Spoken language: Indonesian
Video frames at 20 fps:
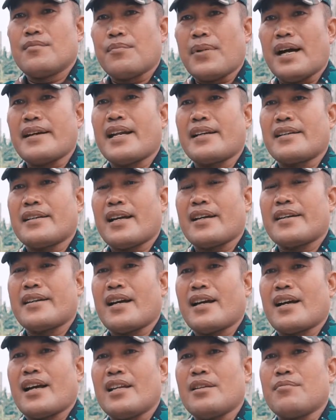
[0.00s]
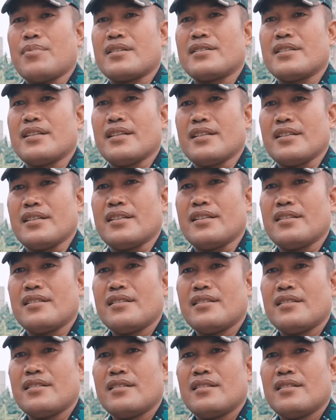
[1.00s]
Padat Karya Kali Bersih ini
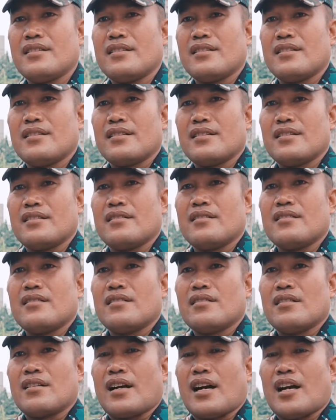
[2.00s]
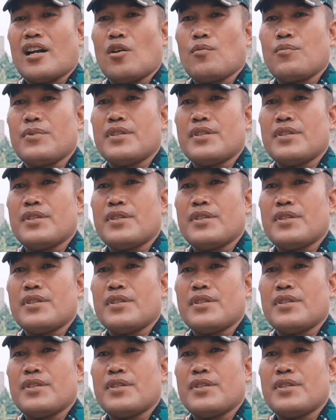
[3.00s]
kalau